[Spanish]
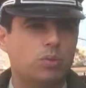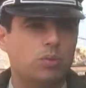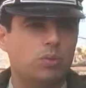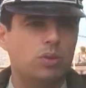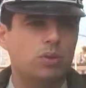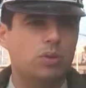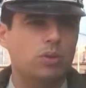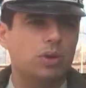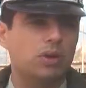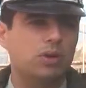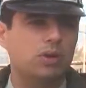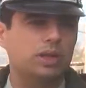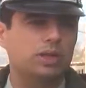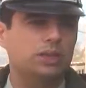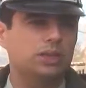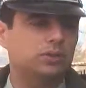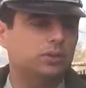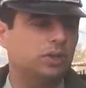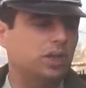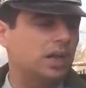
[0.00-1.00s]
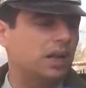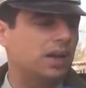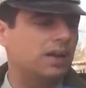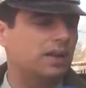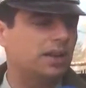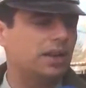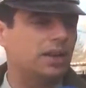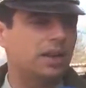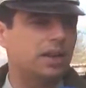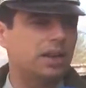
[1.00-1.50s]
Uno de los antisociales
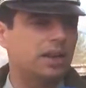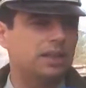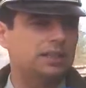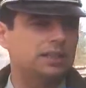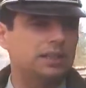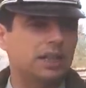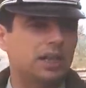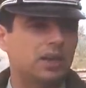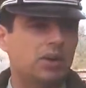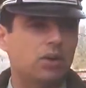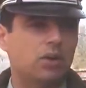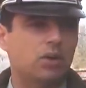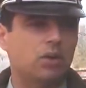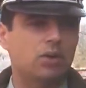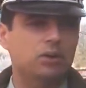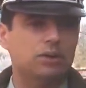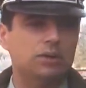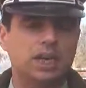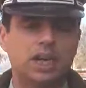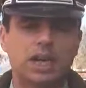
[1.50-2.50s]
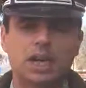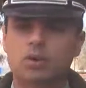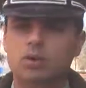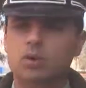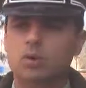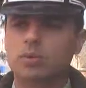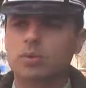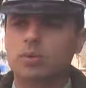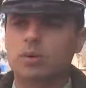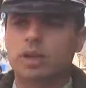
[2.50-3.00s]
habría atacado en contra del
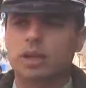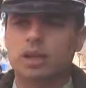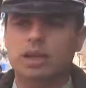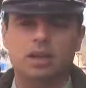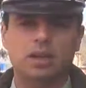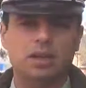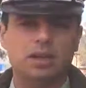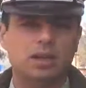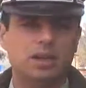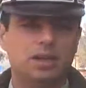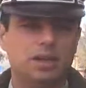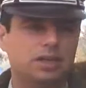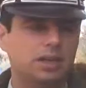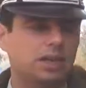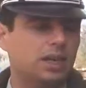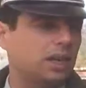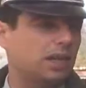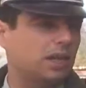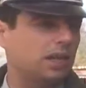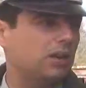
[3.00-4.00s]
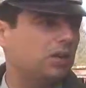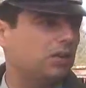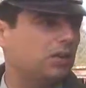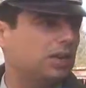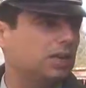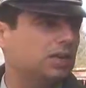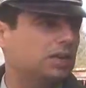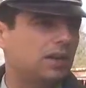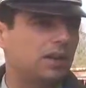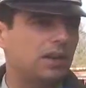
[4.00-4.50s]
grupo de, carabineros
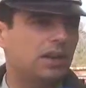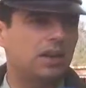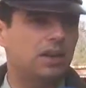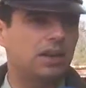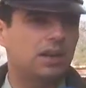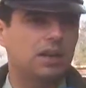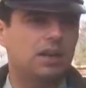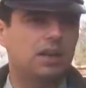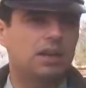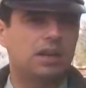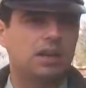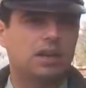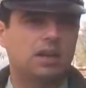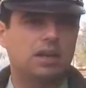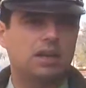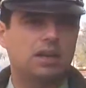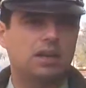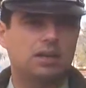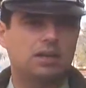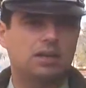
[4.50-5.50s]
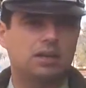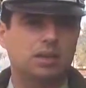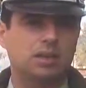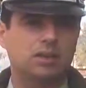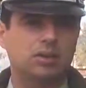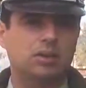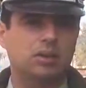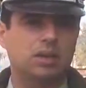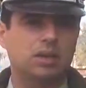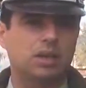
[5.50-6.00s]
que está eh,
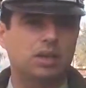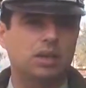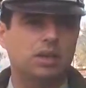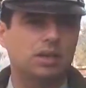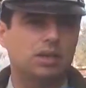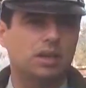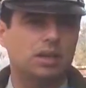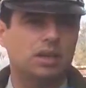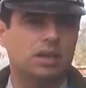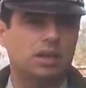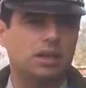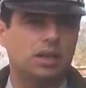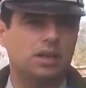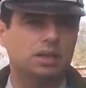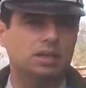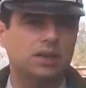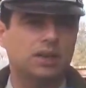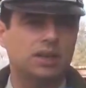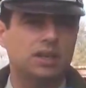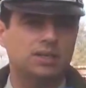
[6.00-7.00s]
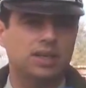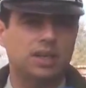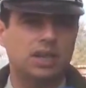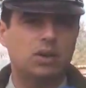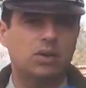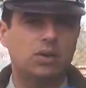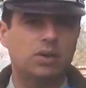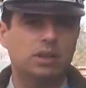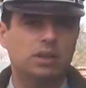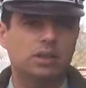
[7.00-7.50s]
tratando de restablecer
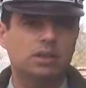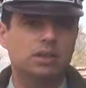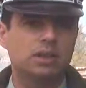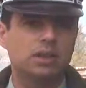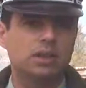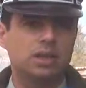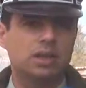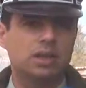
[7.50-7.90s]
el orden,